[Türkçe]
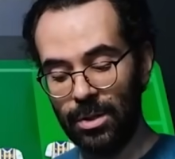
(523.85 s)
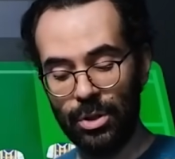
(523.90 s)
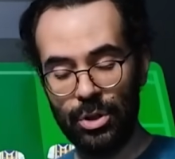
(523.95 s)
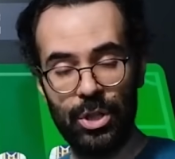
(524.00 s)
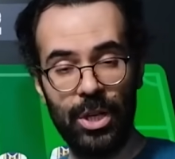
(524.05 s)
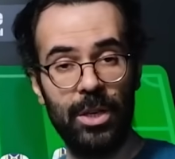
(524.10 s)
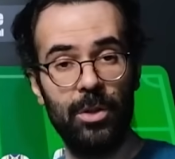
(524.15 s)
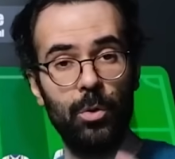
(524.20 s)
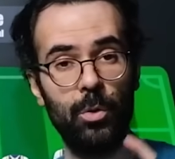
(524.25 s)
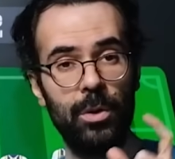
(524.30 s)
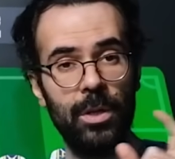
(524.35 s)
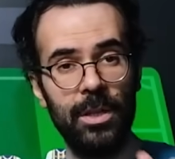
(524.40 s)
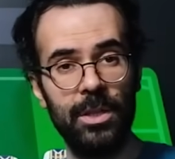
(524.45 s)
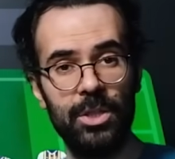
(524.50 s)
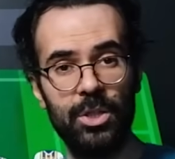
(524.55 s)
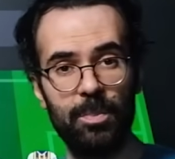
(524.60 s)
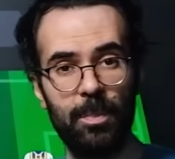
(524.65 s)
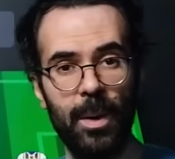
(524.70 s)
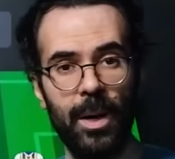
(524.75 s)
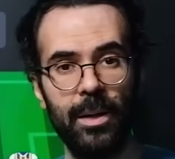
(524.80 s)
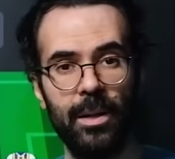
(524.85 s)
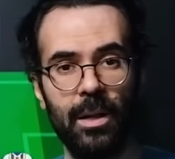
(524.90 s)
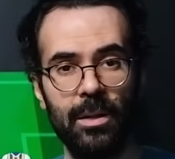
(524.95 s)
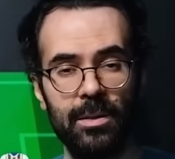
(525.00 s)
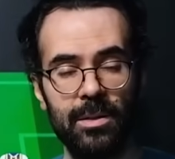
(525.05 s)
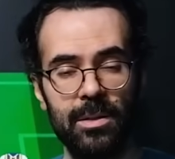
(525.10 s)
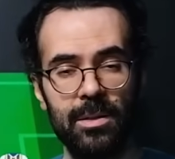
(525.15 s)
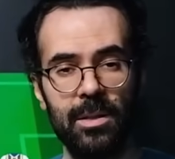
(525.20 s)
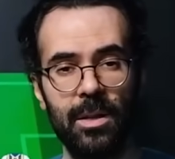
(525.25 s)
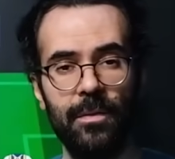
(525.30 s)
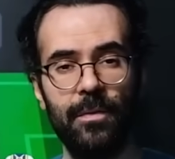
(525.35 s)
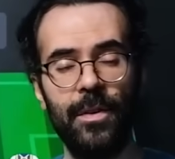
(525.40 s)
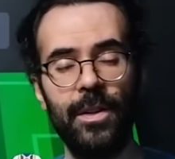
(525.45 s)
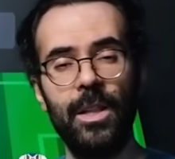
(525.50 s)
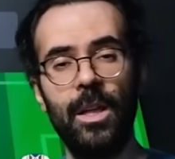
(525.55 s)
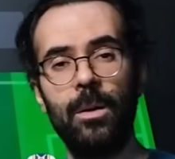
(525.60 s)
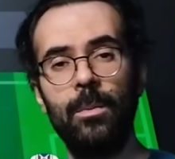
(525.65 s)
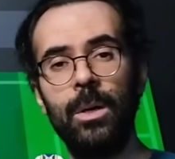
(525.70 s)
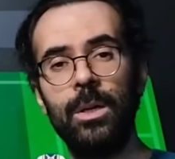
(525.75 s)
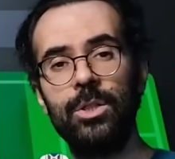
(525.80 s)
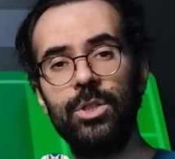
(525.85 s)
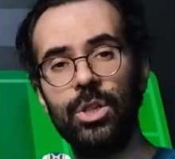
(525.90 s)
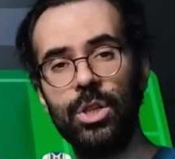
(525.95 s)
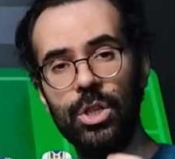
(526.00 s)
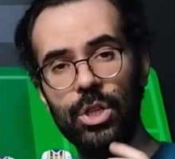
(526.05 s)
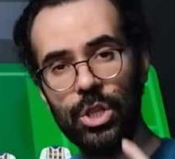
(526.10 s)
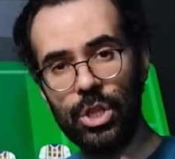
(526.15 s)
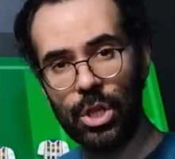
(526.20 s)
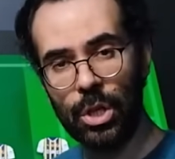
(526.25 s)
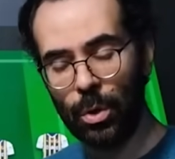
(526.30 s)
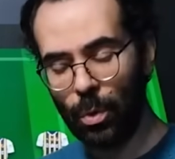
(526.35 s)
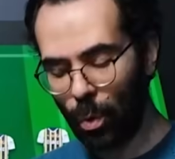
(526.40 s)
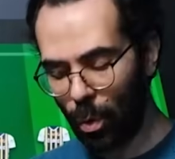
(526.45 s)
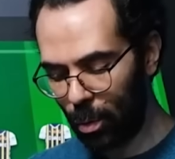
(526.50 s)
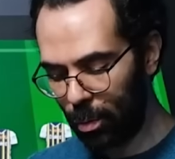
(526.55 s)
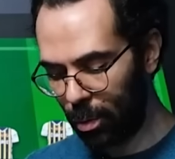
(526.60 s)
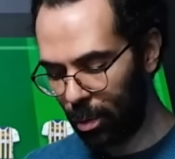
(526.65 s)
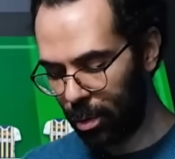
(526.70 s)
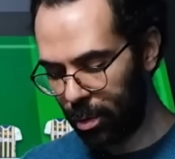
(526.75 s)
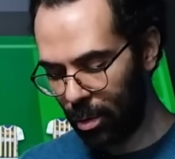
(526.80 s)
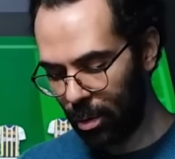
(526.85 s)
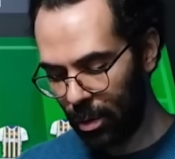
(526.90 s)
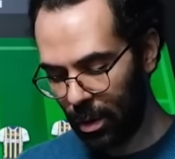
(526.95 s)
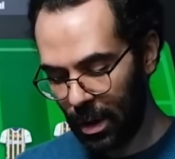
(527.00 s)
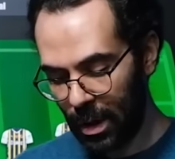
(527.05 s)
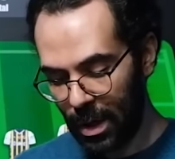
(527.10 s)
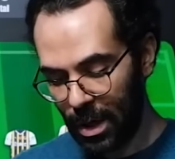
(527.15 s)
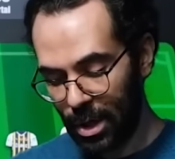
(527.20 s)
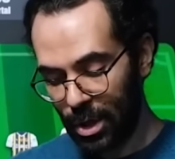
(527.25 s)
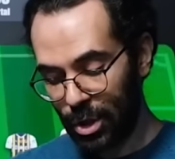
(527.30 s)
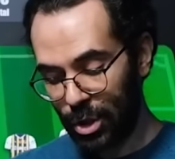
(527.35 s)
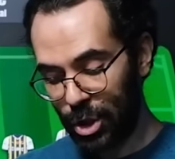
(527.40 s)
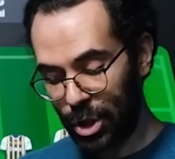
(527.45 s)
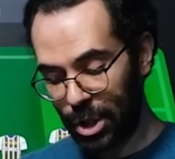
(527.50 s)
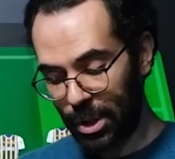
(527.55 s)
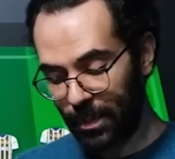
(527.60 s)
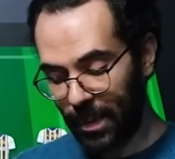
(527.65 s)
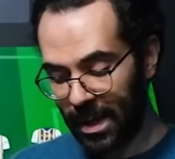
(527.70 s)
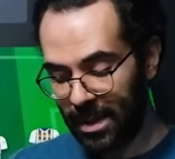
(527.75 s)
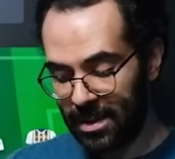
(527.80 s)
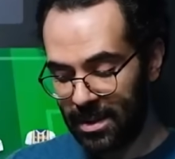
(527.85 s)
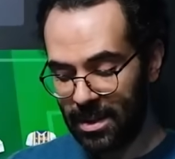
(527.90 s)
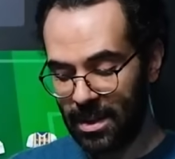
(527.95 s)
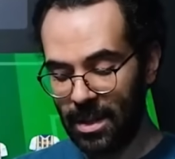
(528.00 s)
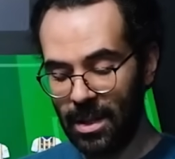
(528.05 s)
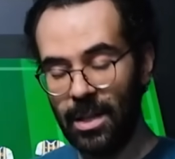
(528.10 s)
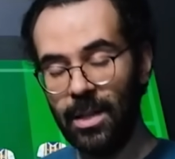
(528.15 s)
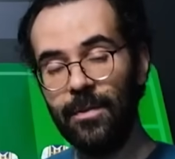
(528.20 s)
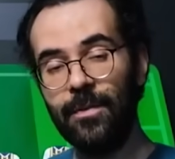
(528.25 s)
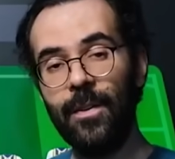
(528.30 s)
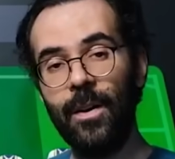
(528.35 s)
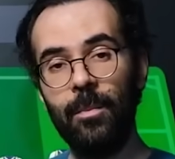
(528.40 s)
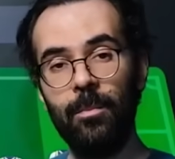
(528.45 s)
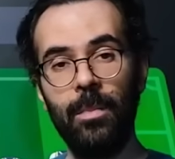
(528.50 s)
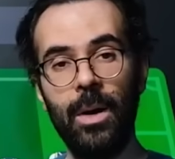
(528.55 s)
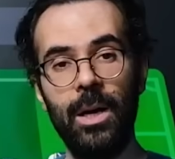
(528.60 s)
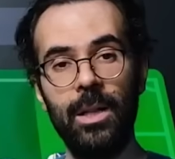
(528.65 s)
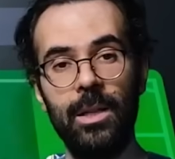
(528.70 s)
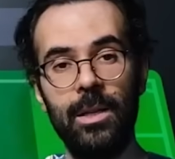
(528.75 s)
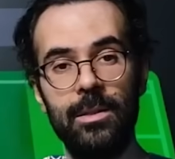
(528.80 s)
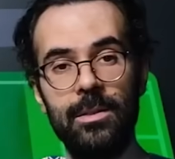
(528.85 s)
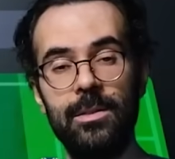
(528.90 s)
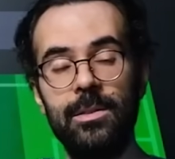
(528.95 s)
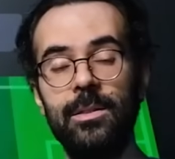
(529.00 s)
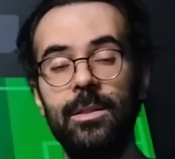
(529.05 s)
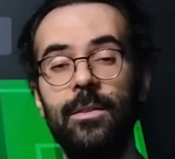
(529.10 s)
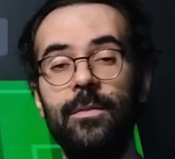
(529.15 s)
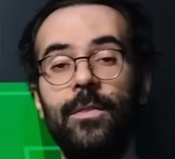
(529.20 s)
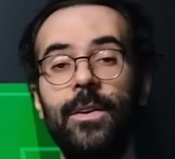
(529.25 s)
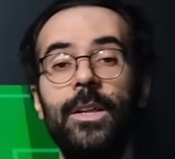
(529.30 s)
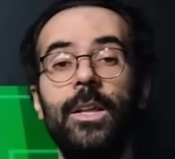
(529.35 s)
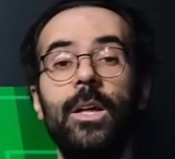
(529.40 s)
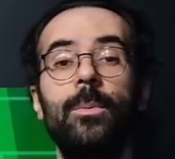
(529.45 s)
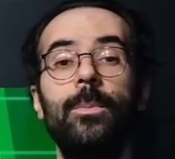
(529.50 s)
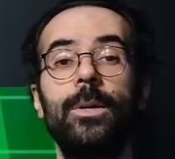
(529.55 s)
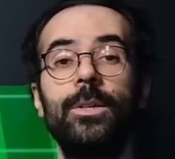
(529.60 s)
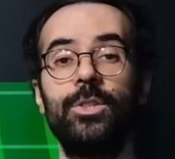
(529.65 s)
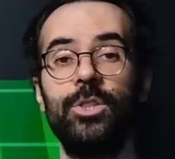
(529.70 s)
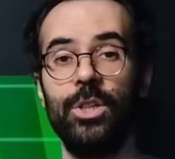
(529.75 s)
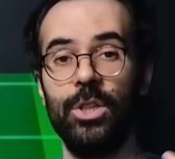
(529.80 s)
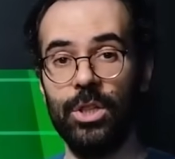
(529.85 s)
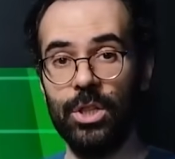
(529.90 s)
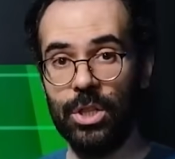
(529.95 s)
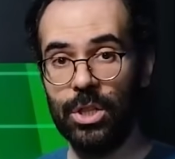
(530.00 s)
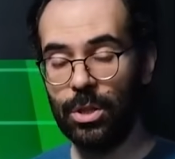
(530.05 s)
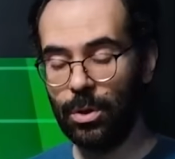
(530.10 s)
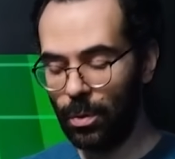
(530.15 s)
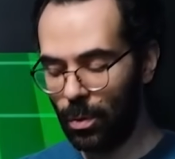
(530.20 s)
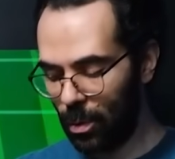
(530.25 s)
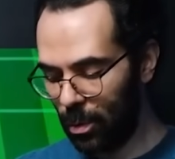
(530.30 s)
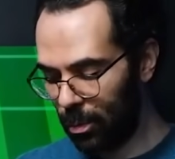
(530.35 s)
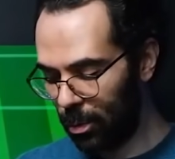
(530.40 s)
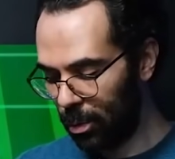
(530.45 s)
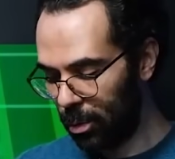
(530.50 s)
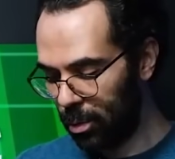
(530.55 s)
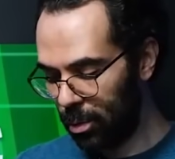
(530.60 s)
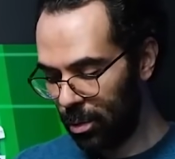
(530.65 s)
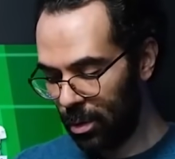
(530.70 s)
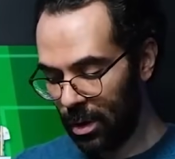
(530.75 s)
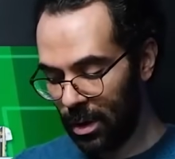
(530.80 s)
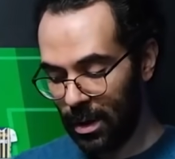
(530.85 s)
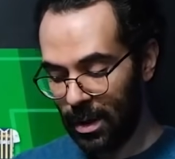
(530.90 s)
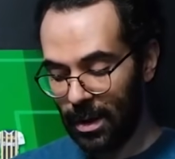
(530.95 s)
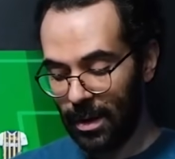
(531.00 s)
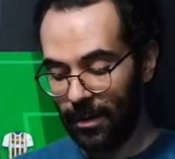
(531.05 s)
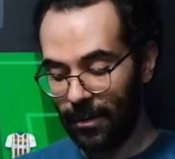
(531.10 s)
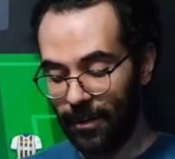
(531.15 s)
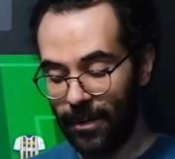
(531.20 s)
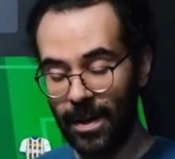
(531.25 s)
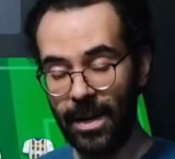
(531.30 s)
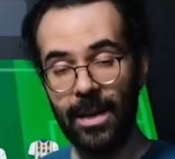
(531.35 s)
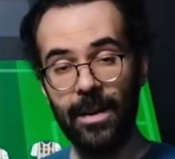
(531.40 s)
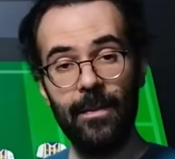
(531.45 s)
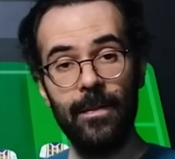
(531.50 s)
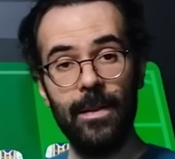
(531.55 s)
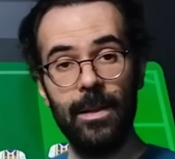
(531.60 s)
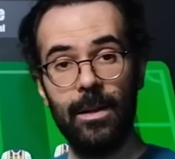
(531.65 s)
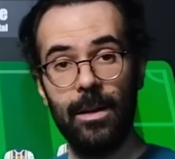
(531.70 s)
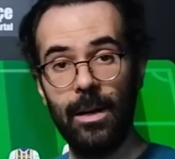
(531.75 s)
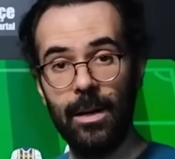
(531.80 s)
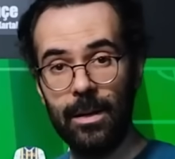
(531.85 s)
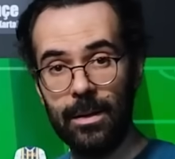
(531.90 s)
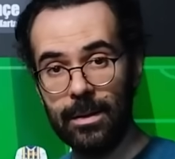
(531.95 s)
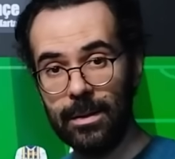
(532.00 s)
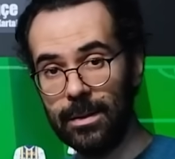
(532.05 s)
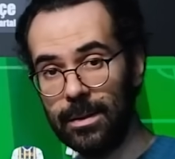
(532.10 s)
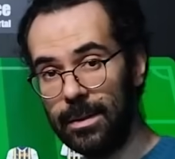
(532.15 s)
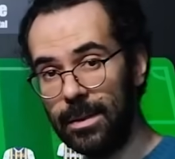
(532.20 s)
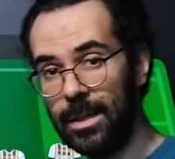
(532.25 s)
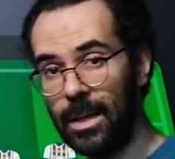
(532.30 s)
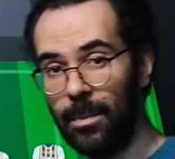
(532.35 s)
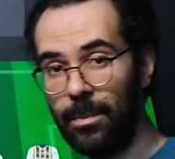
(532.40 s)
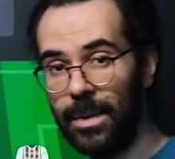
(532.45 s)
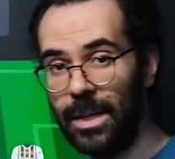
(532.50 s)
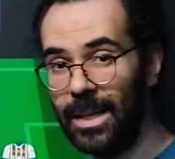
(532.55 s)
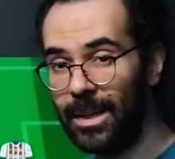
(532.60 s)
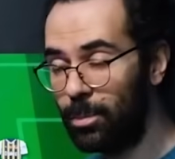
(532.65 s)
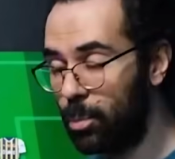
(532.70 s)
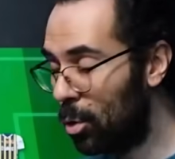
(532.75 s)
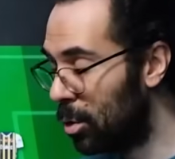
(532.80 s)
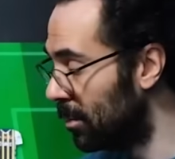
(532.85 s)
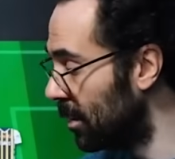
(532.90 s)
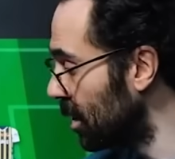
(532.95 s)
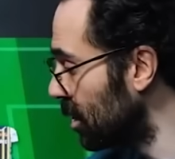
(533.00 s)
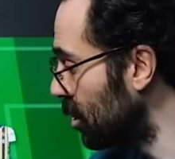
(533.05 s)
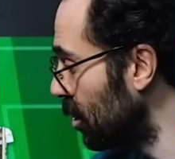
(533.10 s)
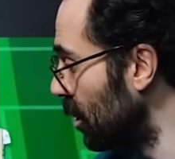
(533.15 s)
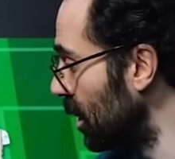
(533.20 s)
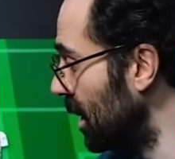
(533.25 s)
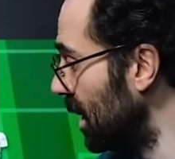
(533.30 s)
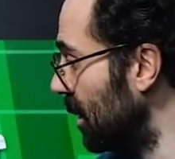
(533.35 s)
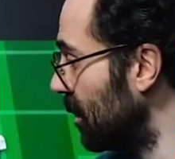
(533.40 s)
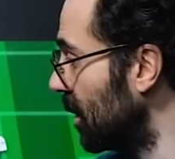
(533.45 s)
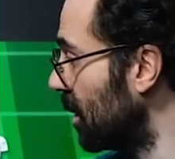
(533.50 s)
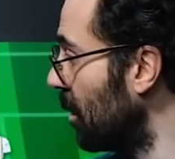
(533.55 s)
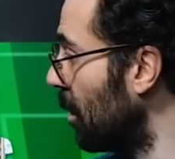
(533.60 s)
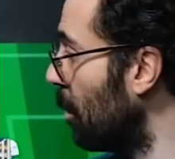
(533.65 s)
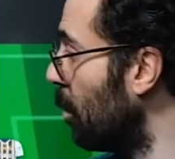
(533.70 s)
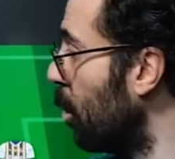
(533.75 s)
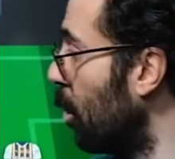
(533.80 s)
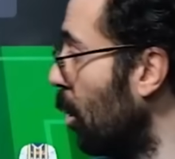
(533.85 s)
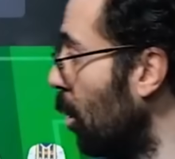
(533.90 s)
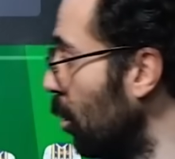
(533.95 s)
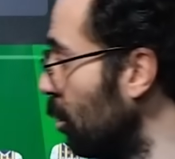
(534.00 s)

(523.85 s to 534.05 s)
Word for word: Ceko Tadic bağlantısından Fenerbahçe 2 gol buldu. Şimanski İrfan bağlantısından Fenerbahçe 2 gol buldu ve yine ilk bölümde söylediğim gibi bu